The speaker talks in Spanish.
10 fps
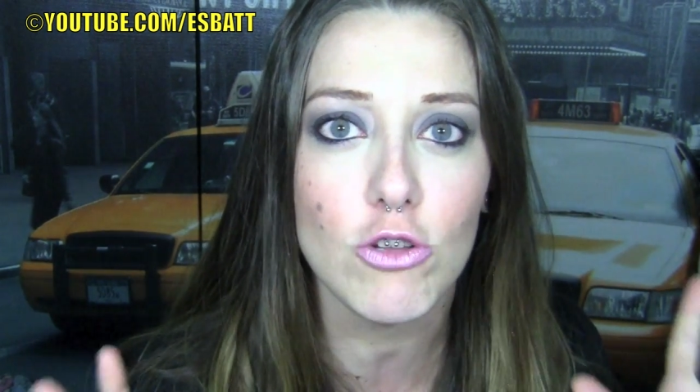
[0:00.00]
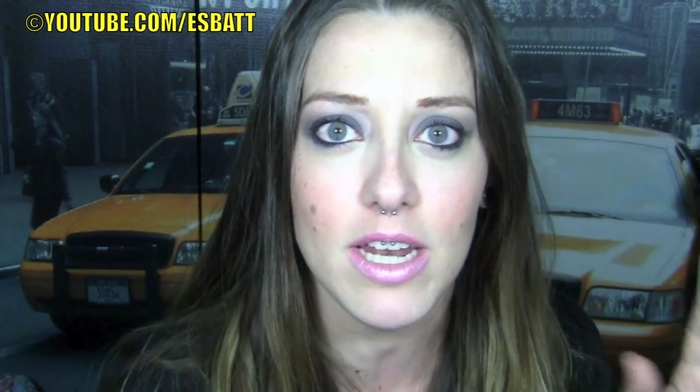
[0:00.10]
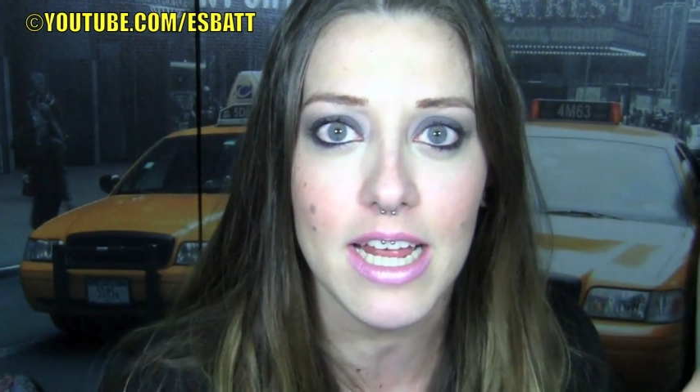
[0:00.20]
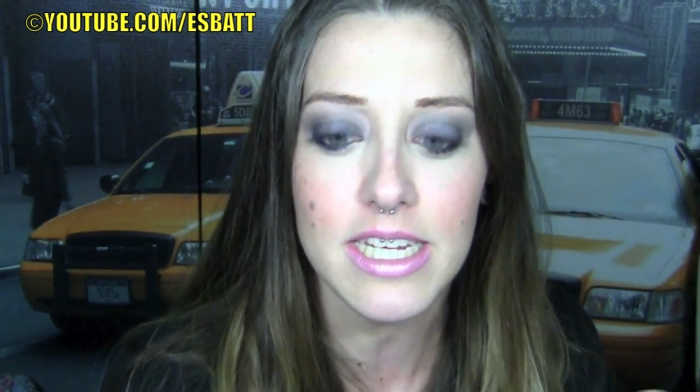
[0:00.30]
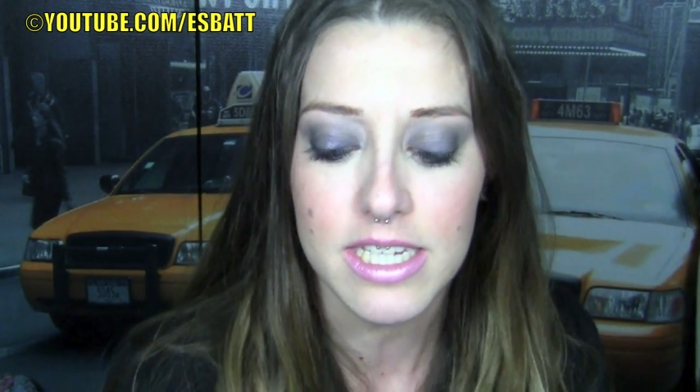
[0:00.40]
Lo
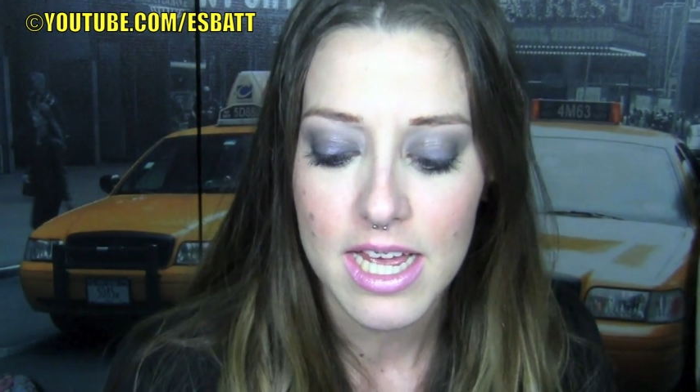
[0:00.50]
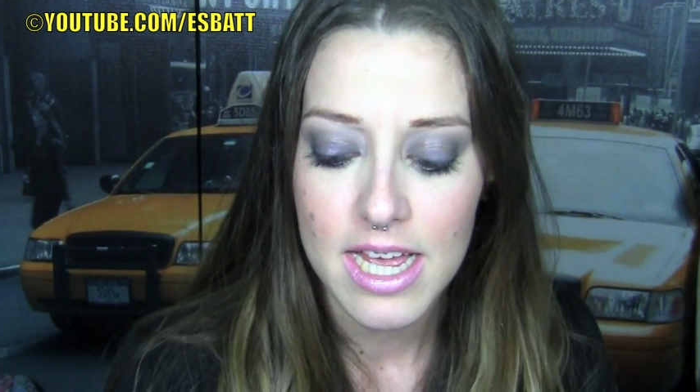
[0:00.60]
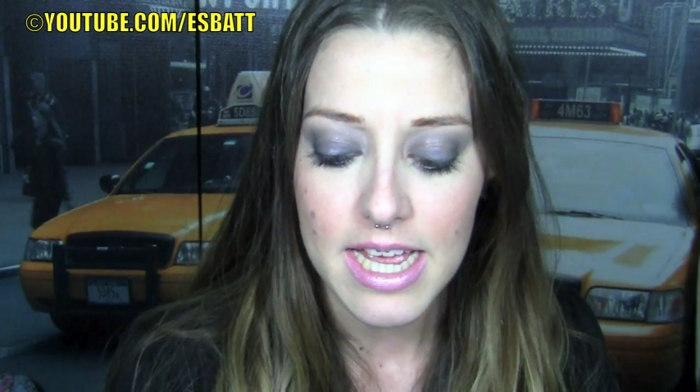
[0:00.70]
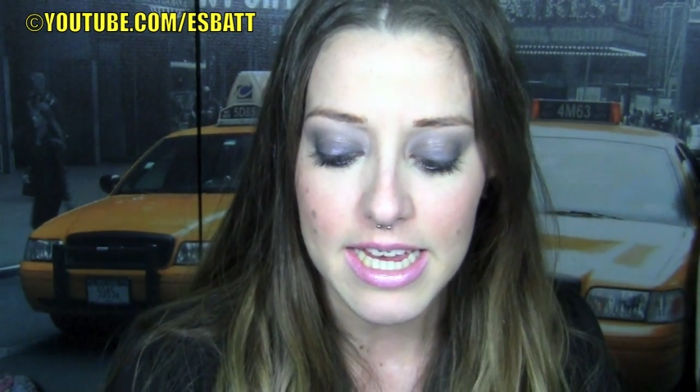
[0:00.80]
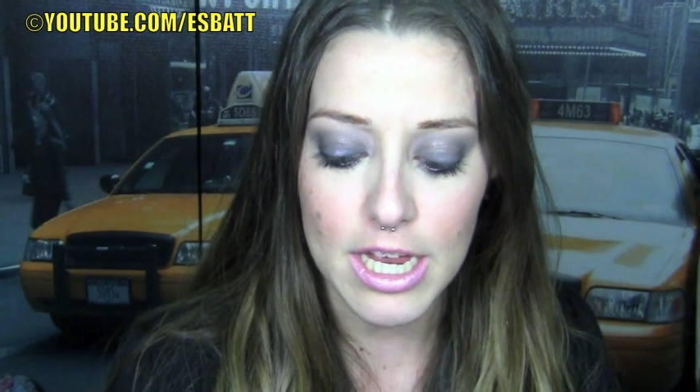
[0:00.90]
tenéis,
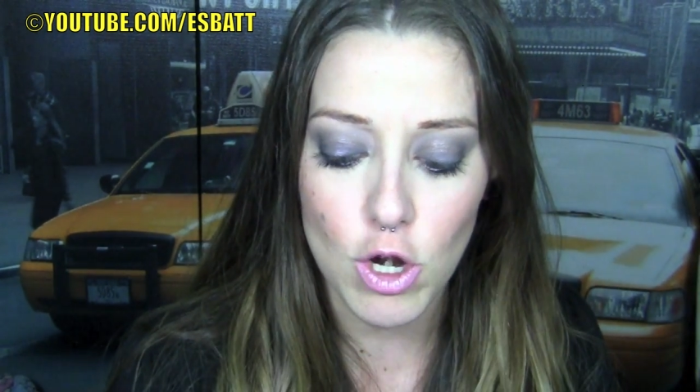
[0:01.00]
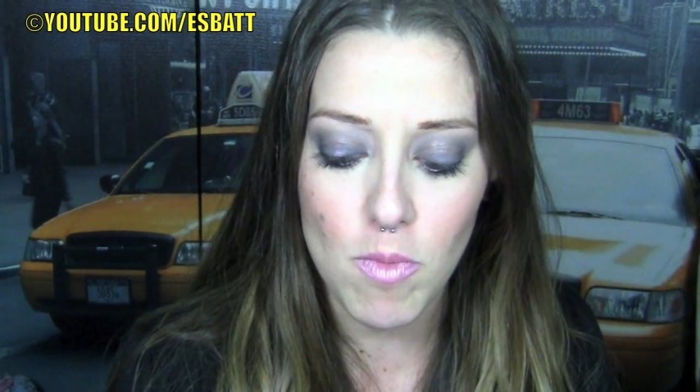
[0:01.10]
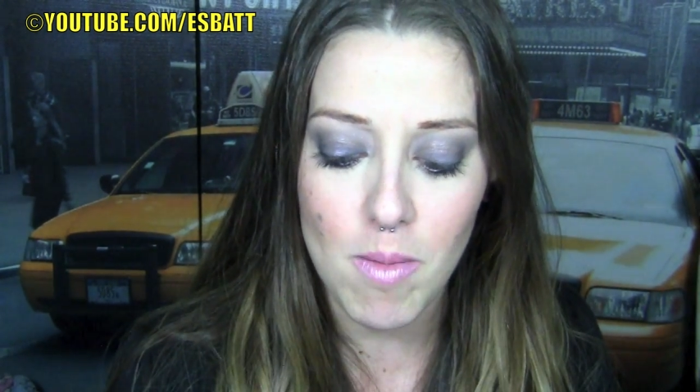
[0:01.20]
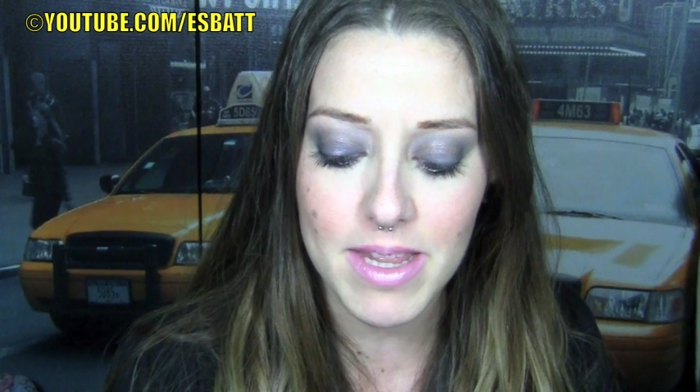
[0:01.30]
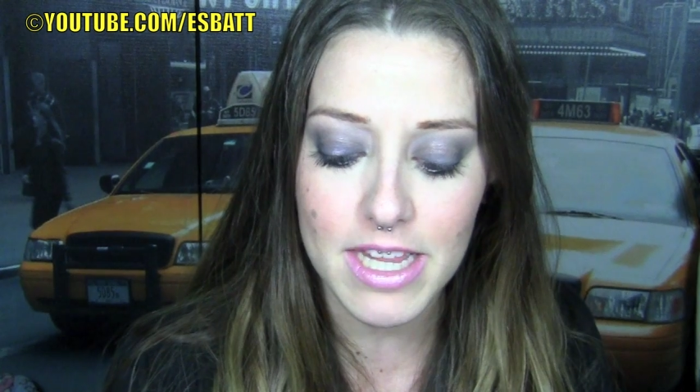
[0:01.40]
que
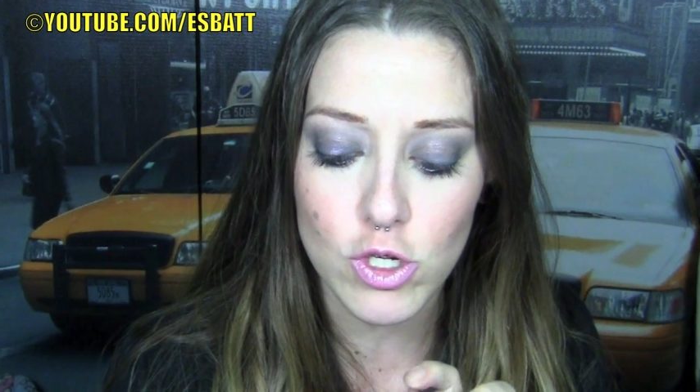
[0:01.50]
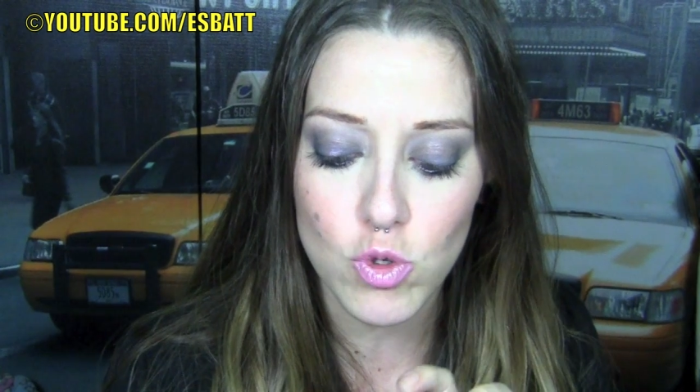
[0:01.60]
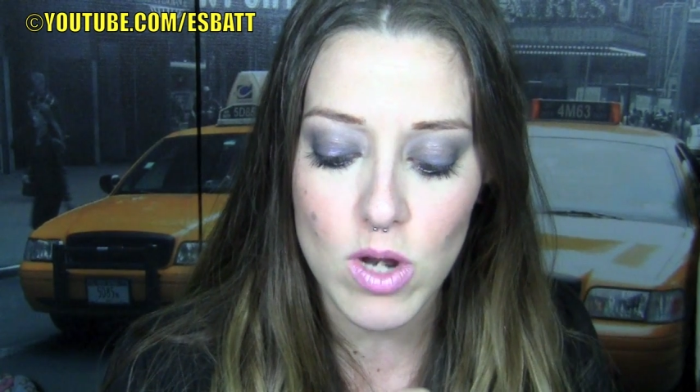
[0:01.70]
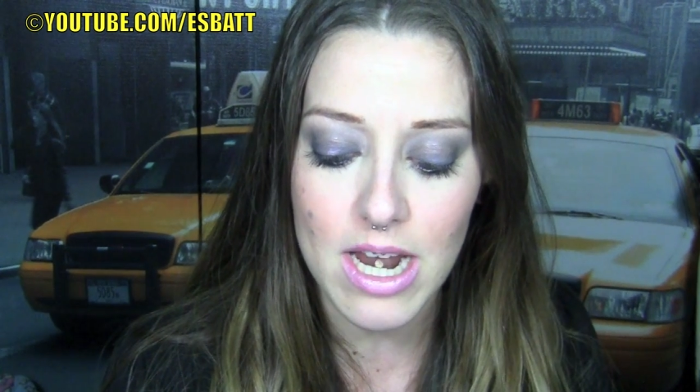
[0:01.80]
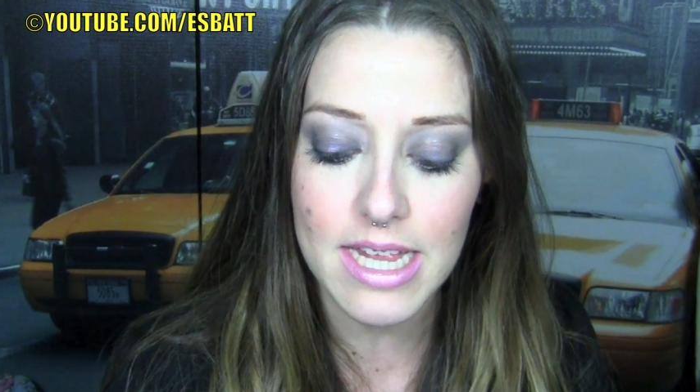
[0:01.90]
normalmente es
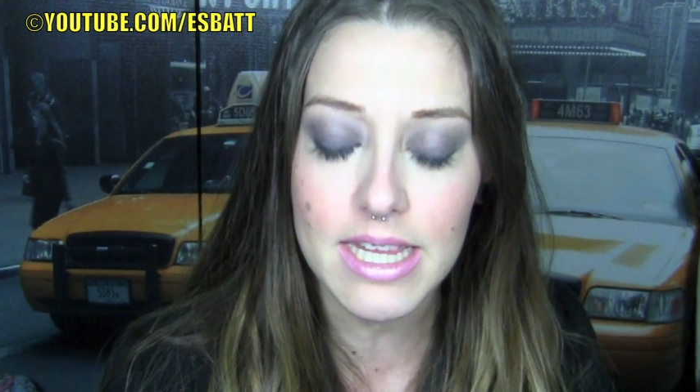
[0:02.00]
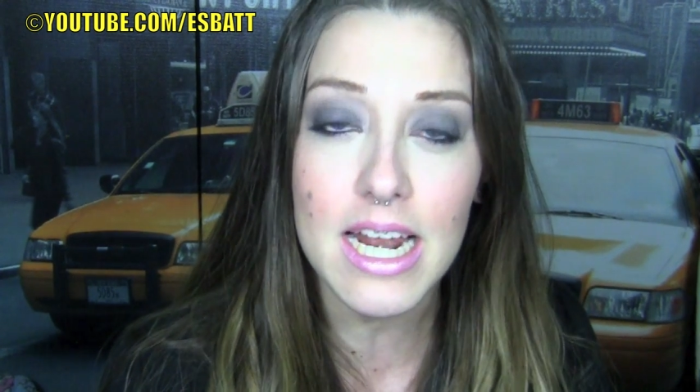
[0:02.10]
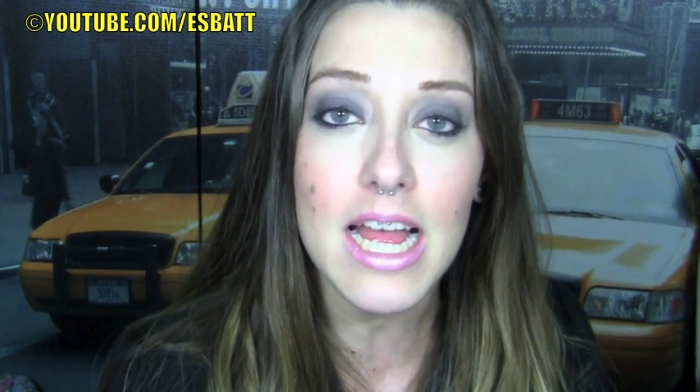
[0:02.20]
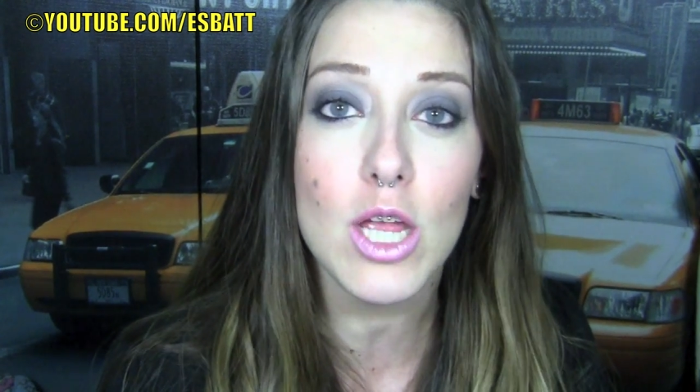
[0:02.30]
una letra